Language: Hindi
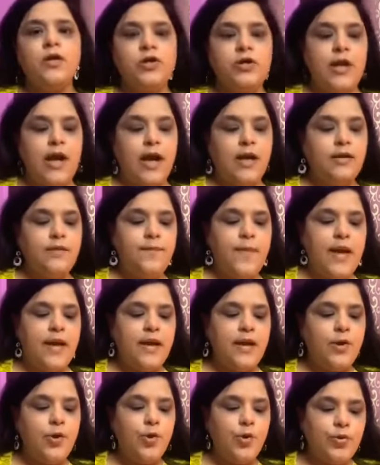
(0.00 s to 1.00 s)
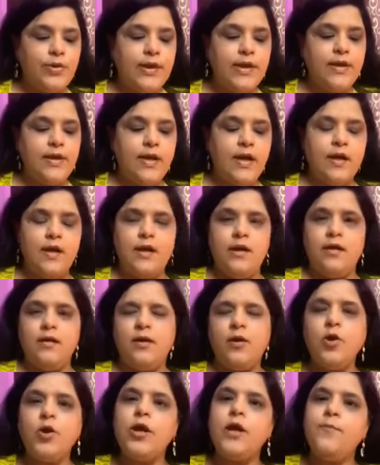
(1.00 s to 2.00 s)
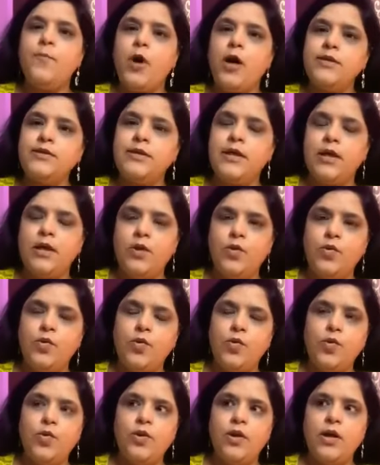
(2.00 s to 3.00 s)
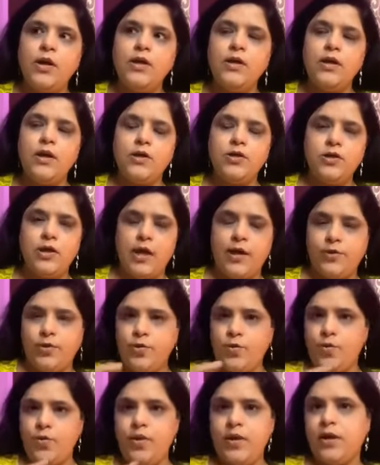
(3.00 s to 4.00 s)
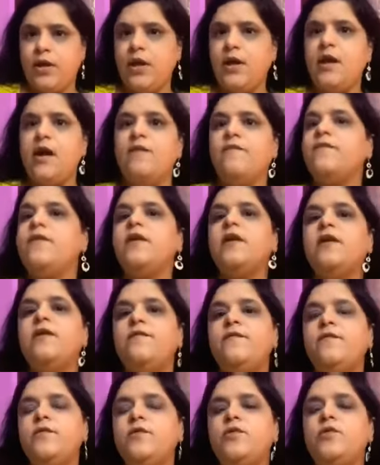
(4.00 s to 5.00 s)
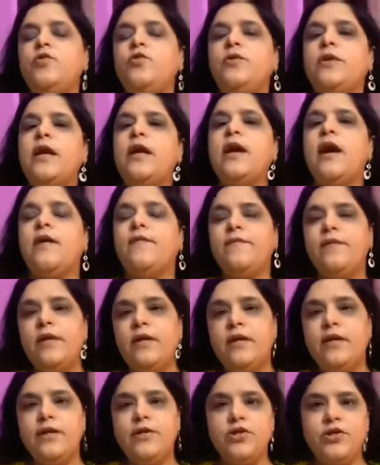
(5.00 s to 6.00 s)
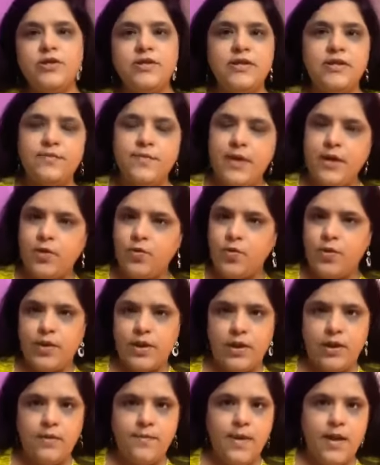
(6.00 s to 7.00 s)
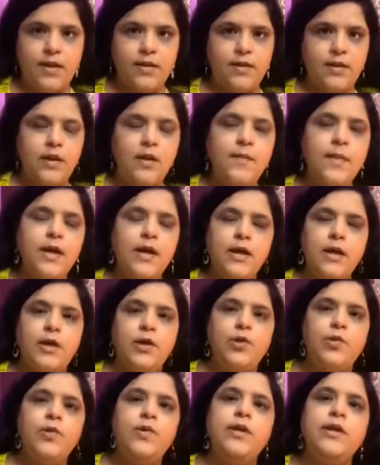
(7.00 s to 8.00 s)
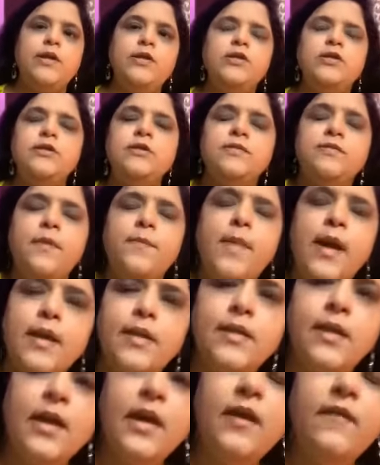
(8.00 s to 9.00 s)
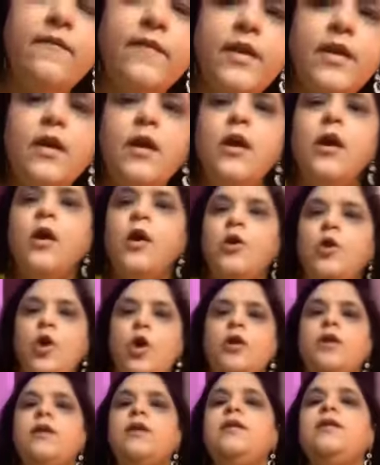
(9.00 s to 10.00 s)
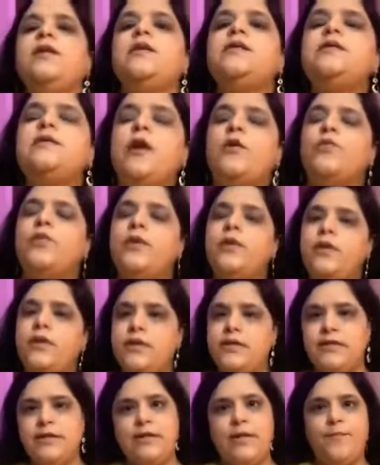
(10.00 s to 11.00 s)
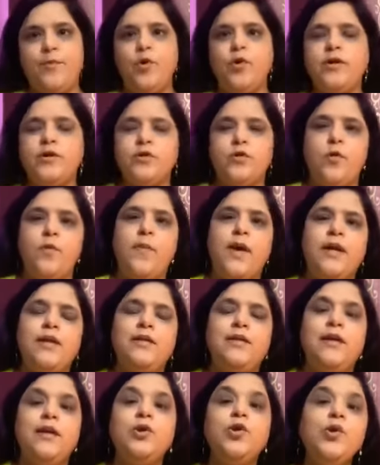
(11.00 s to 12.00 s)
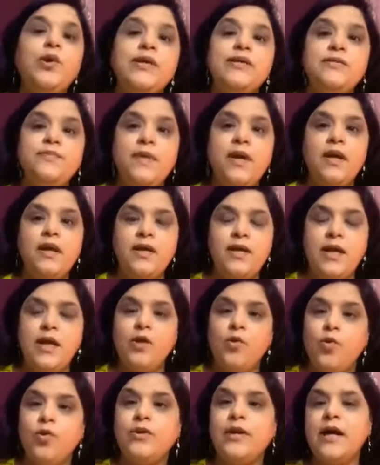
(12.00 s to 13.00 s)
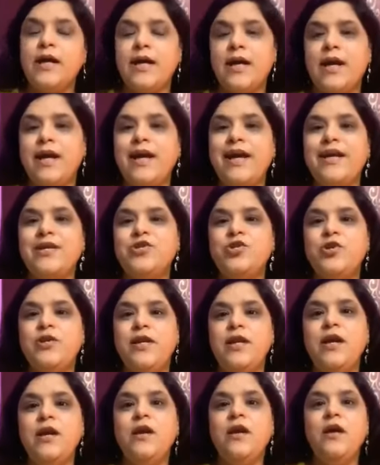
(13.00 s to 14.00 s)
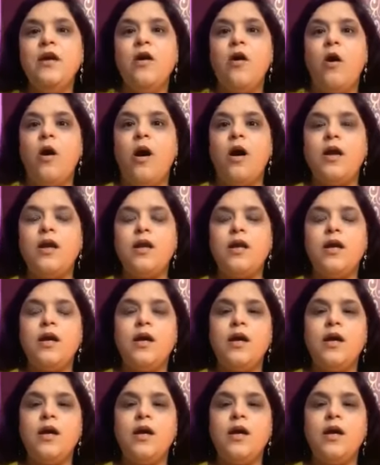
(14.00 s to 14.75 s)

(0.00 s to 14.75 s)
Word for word: श्राद्ध पहले होते क्या है क्योंकि बहुत सारे लोगों को ना श्राद्धों को लेके काफी कंफ्यूजन होता है काफी रिलीजन्स में इनको नहीं मानते हैं मगर हिंदू रिलीजन्स में मानते हैं इवन नॉर्थ इंडियन साउथ इंडियन सब लोग इसको मानते हैं तो इसमें ये होता क्या है एक्चुअली और